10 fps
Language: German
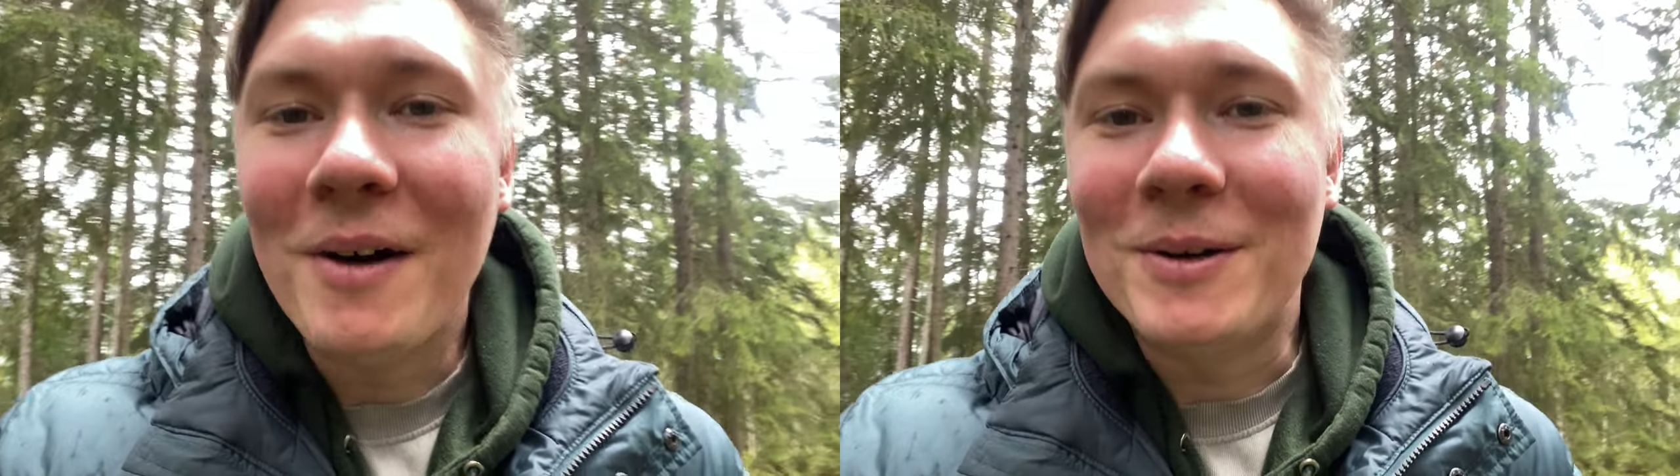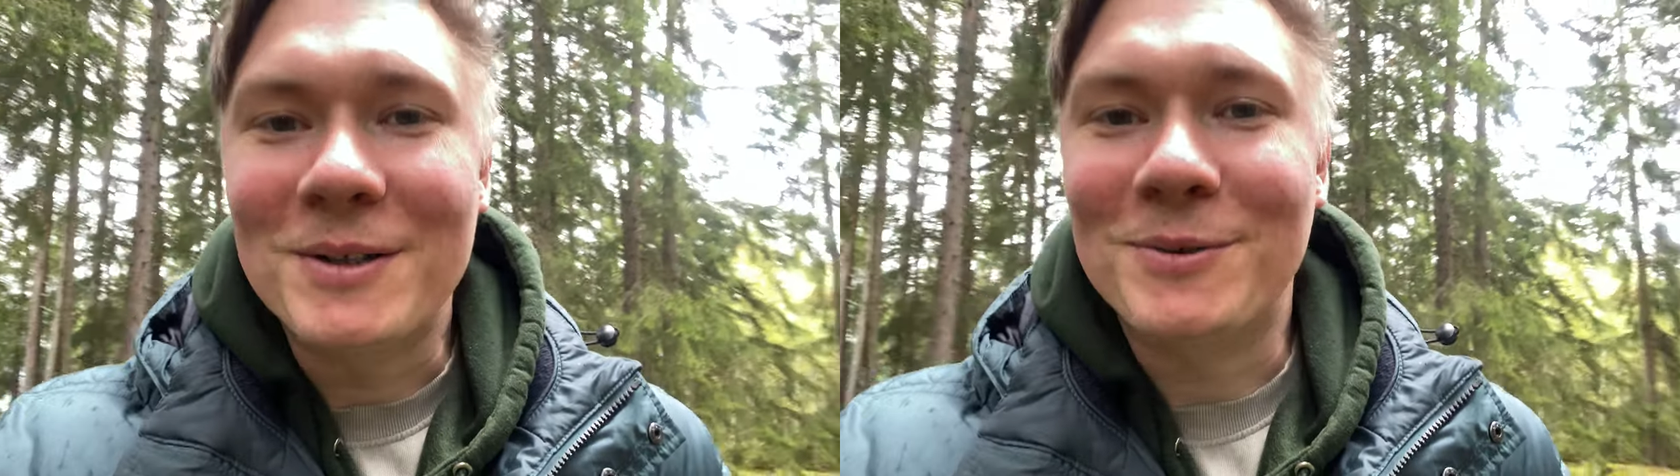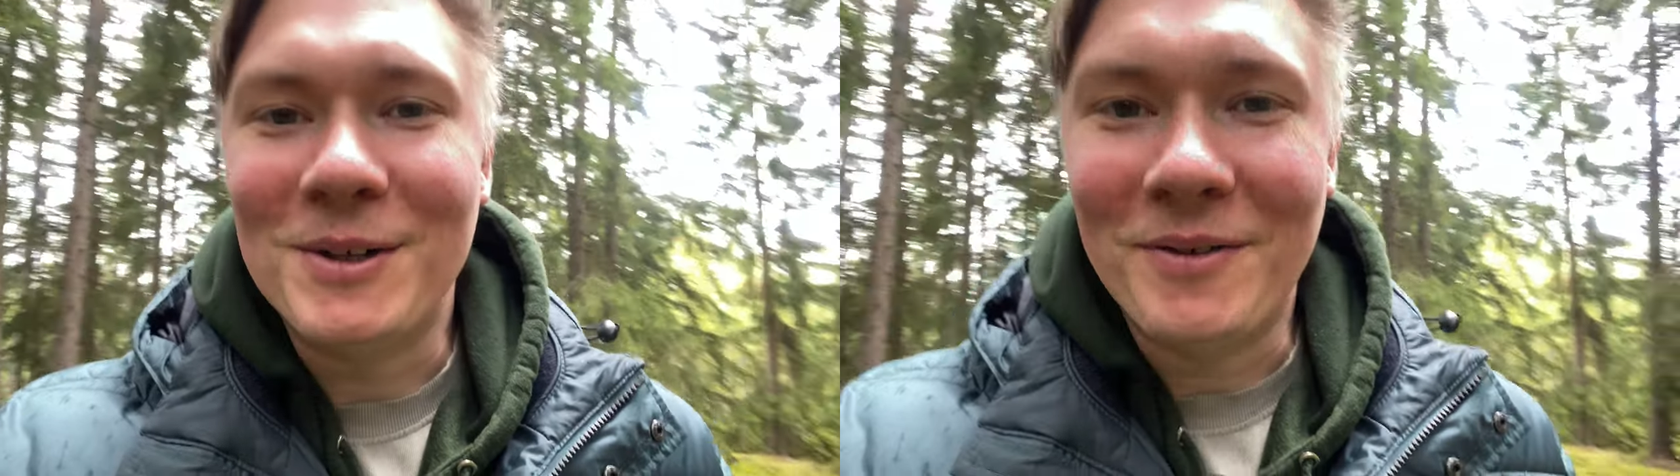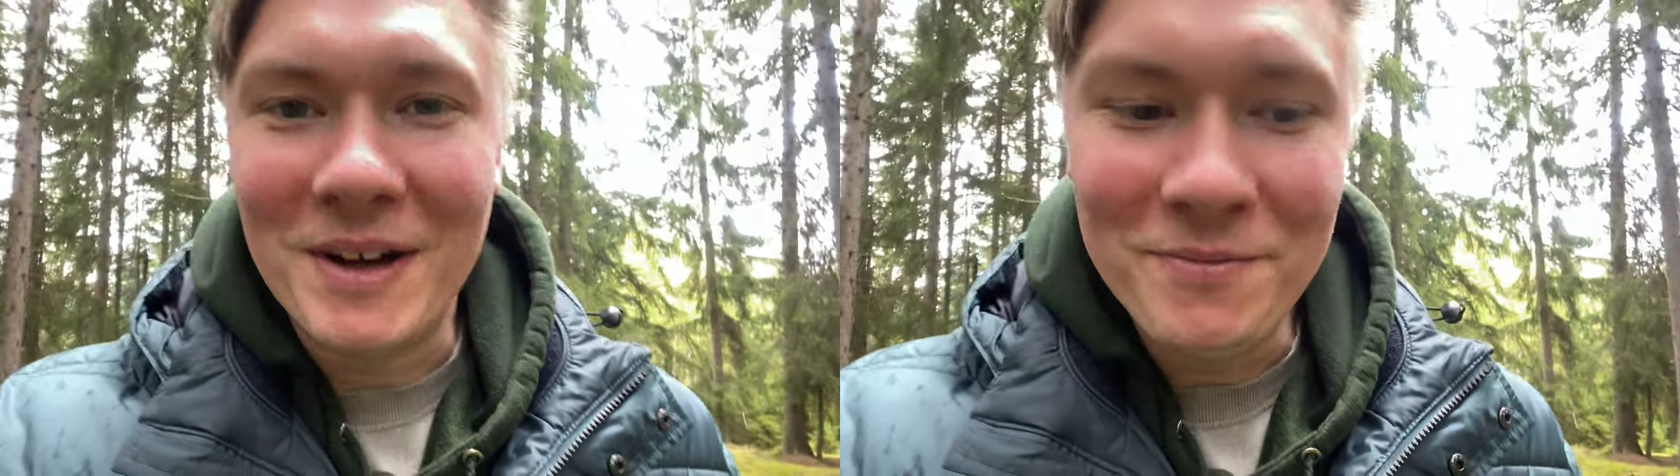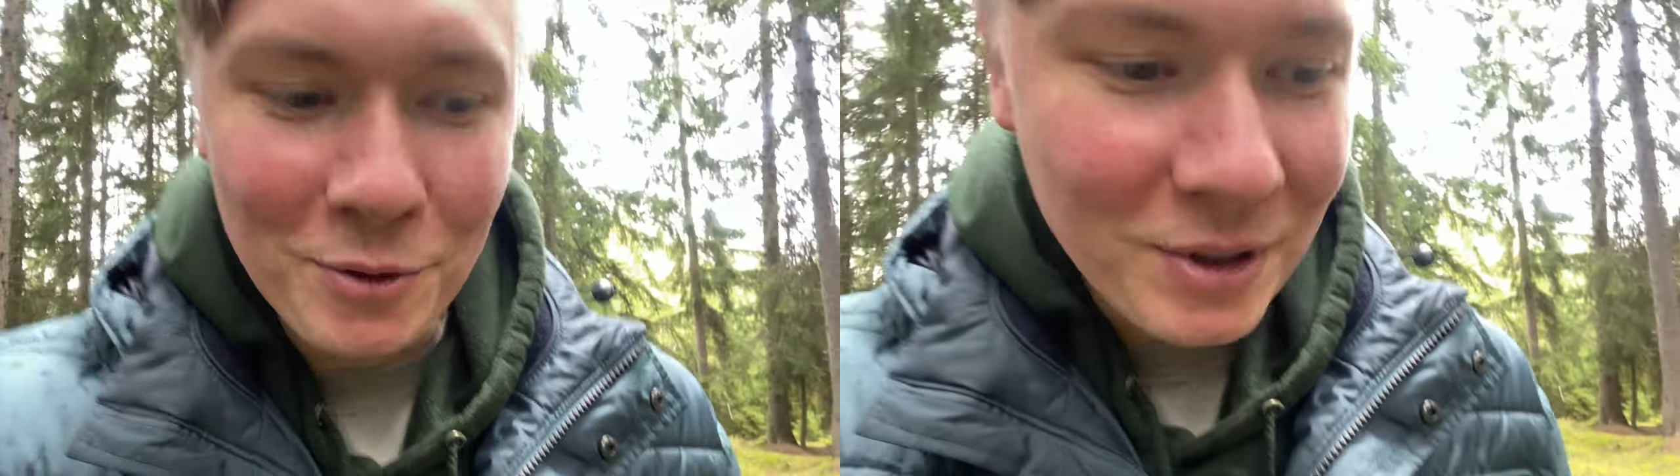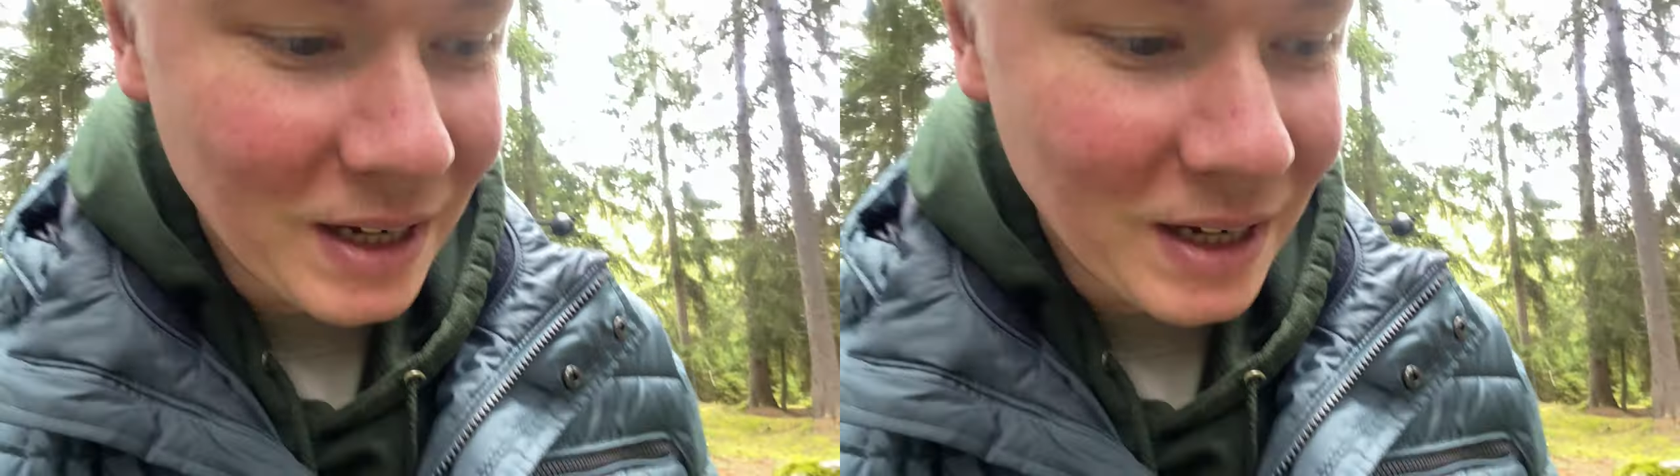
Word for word: oder so, die auf einen wirkt,